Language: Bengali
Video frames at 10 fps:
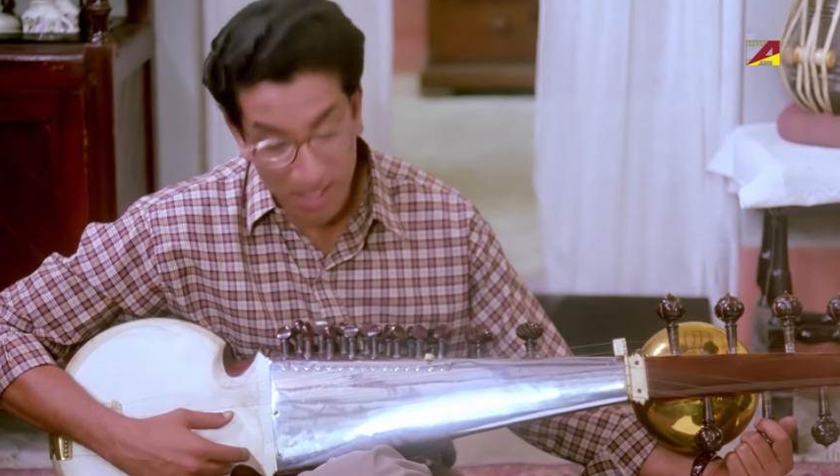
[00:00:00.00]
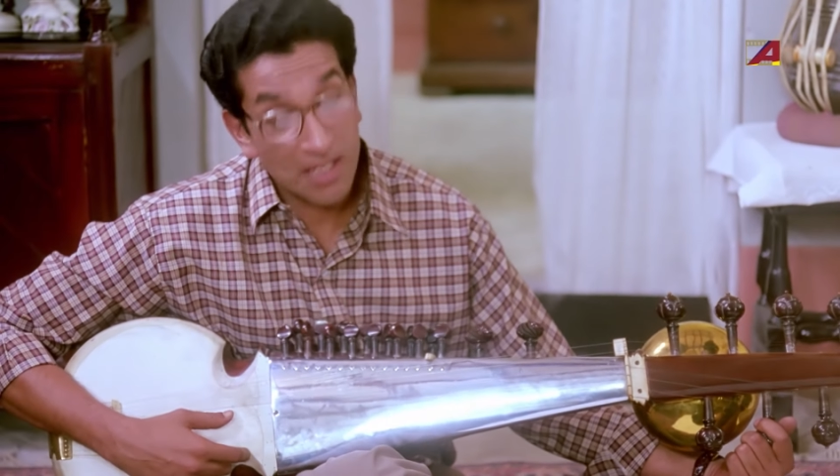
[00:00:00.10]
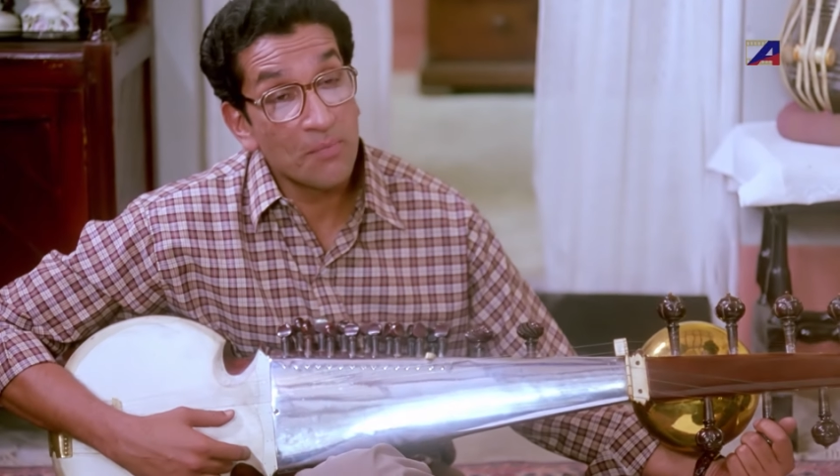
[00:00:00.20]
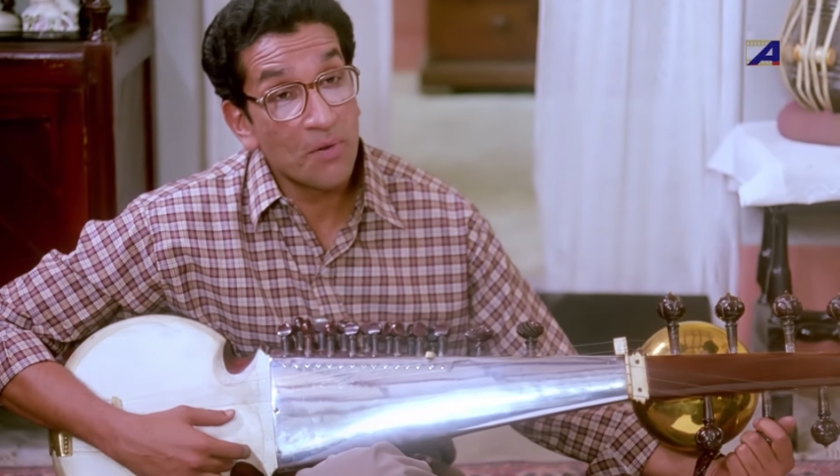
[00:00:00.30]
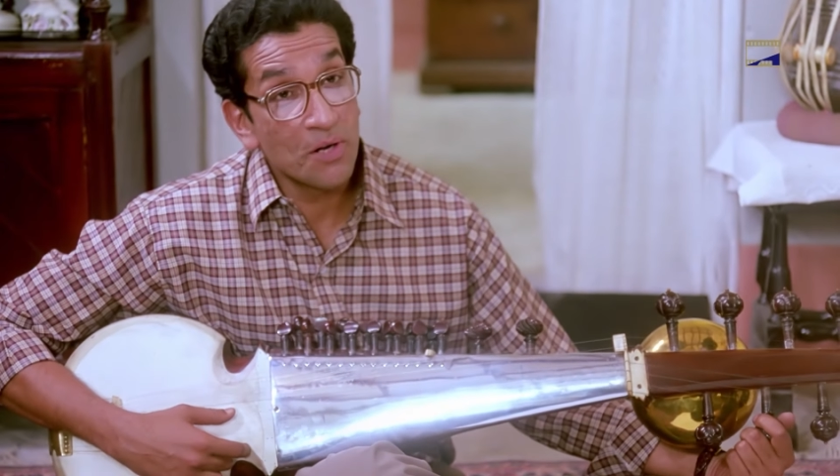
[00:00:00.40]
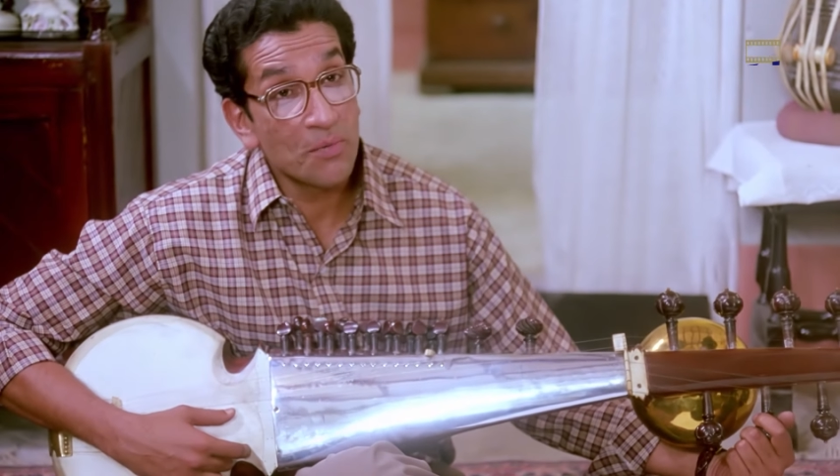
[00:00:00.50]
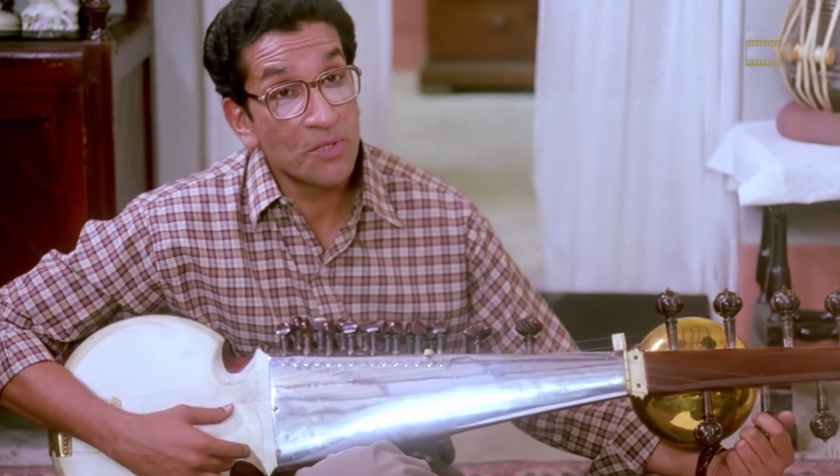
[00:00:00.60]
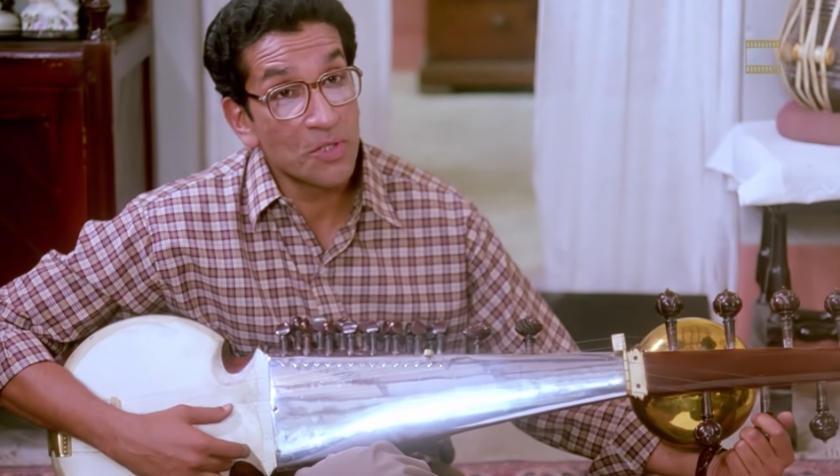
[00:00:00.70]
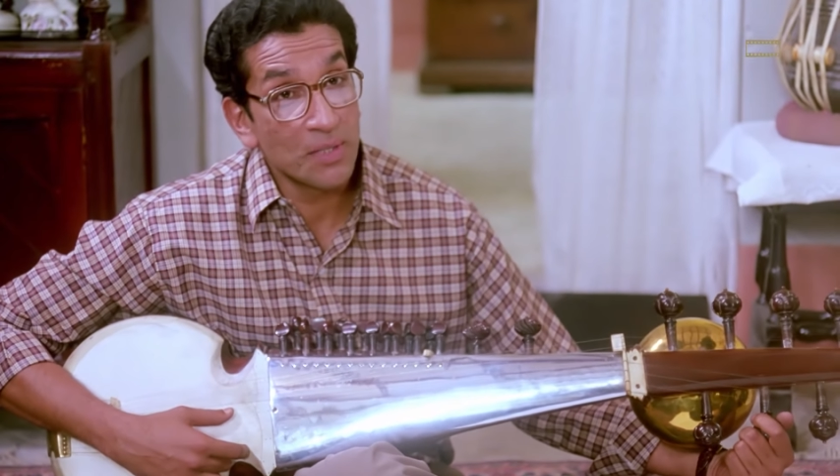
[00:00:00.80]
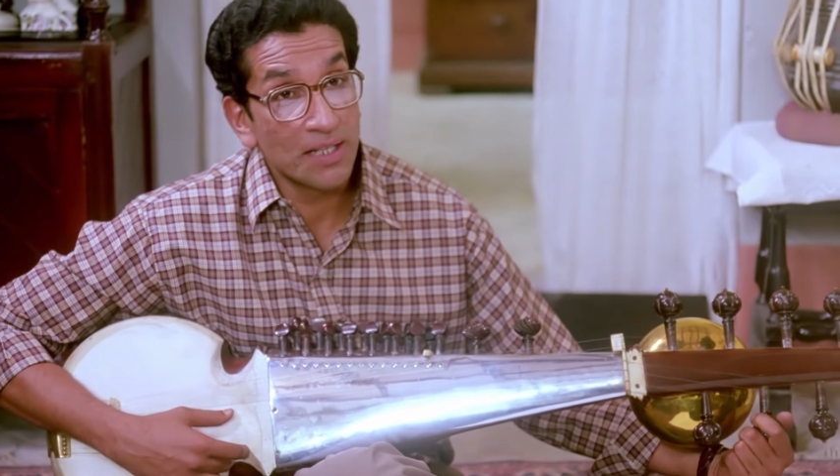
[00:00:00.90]
দেখবেন নিজের
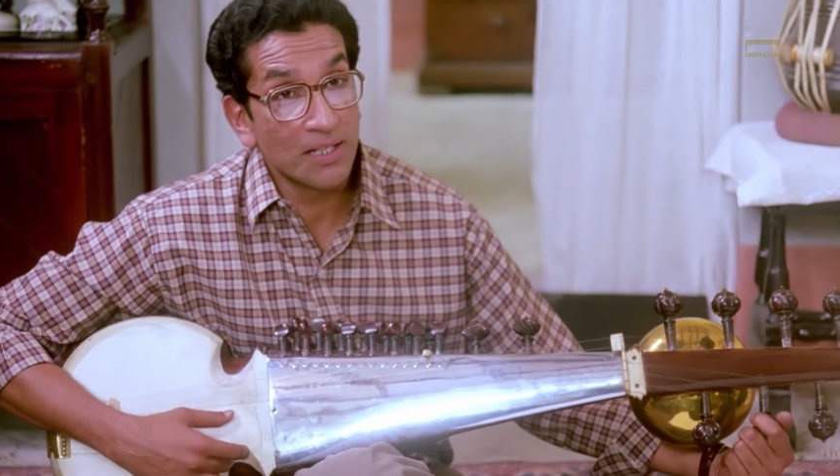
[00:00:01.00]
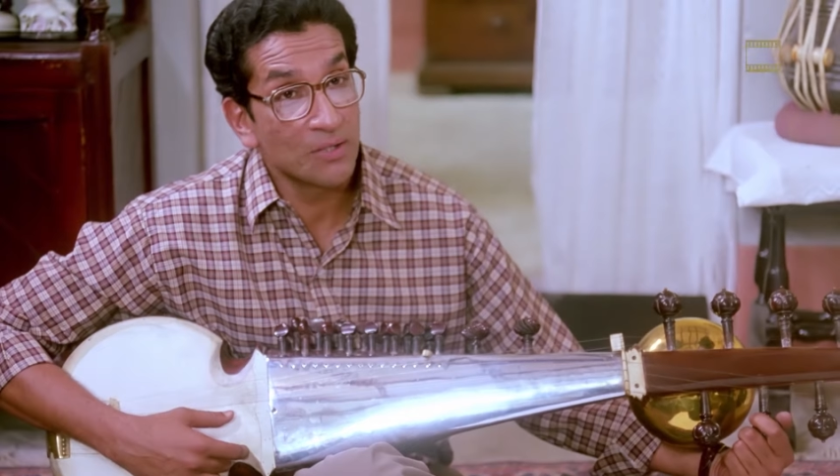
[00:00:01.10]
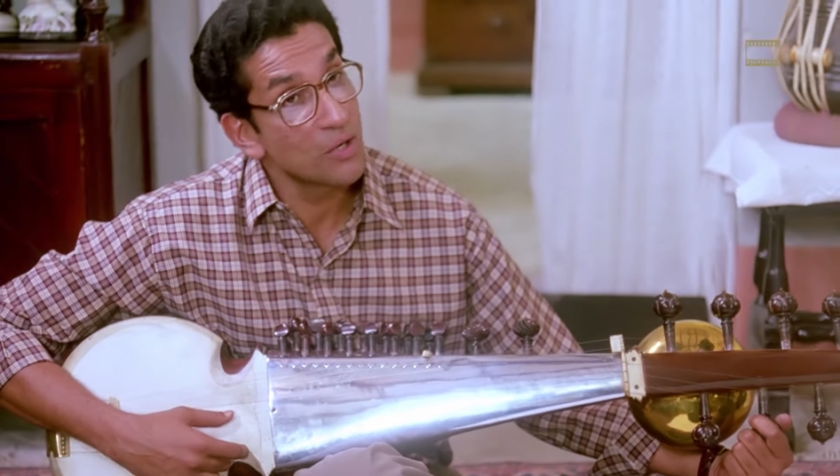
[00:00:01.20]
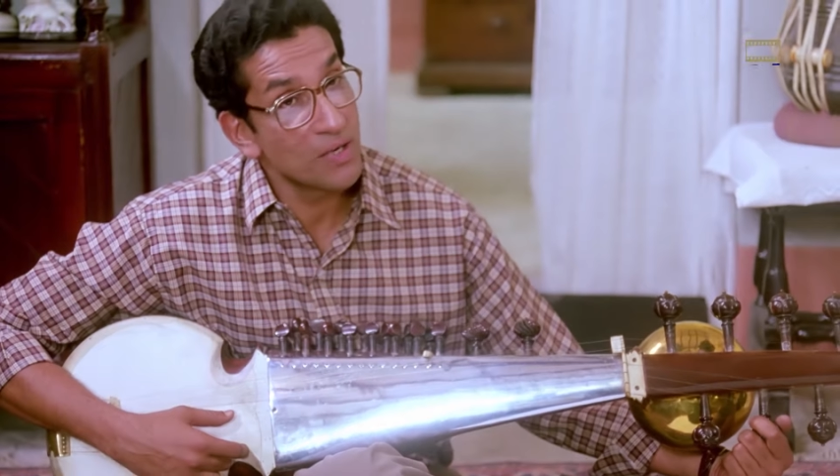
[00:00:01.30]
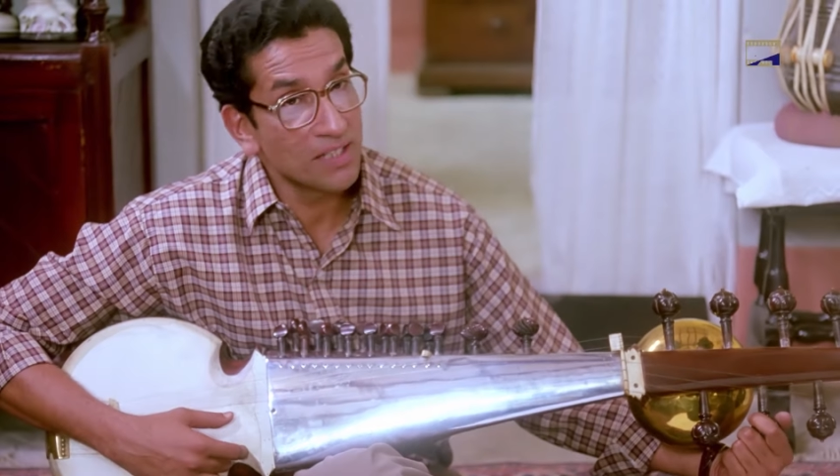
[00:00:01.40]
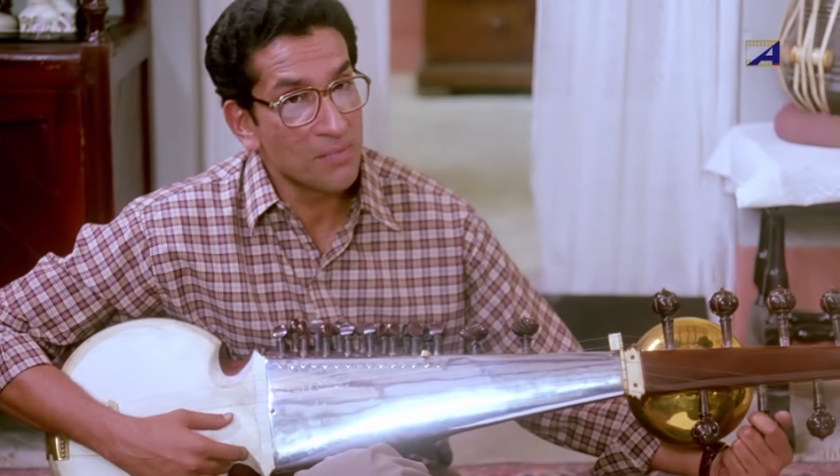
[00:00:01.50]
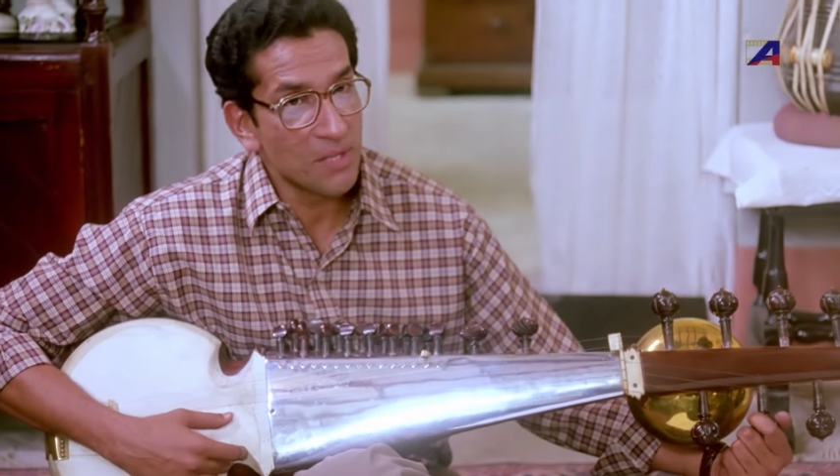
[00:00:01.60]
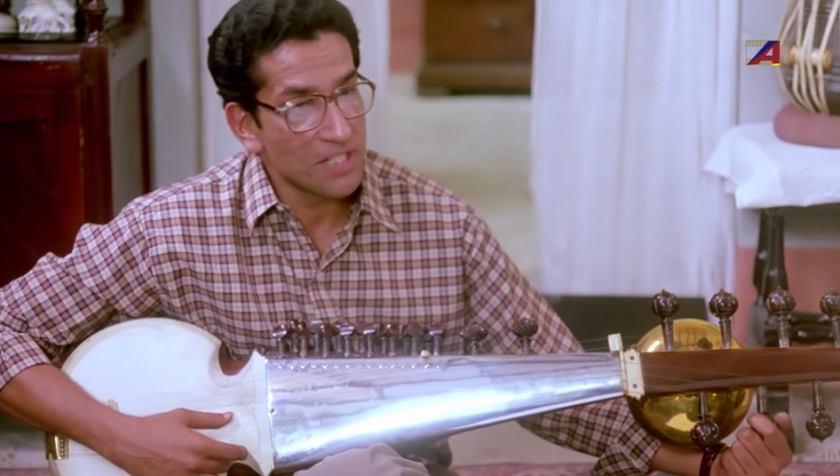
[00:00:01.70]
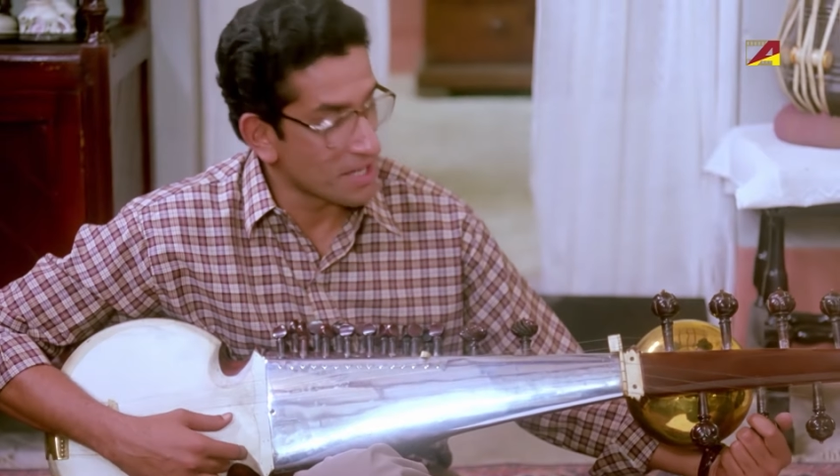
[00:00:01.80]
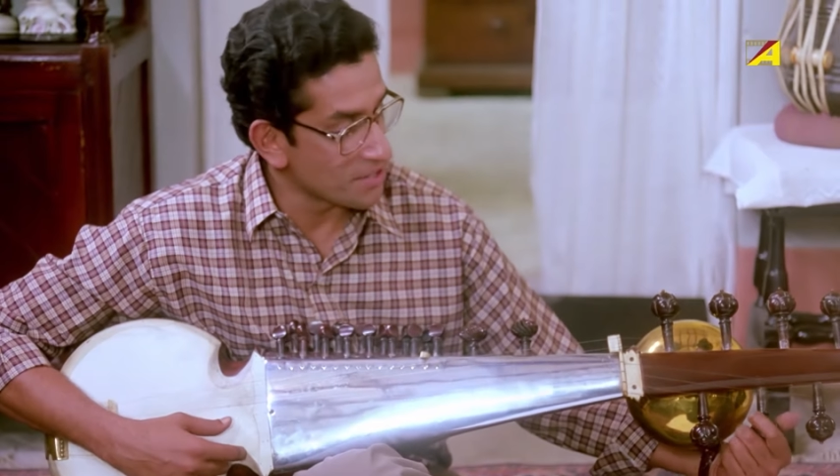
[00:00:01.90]
মনের উপর জমে থাকা ধুলোও
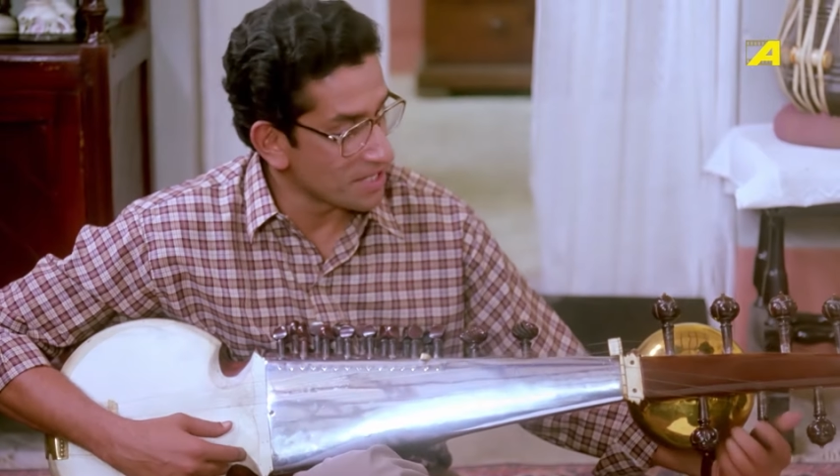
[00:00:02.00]
পরিষ্কার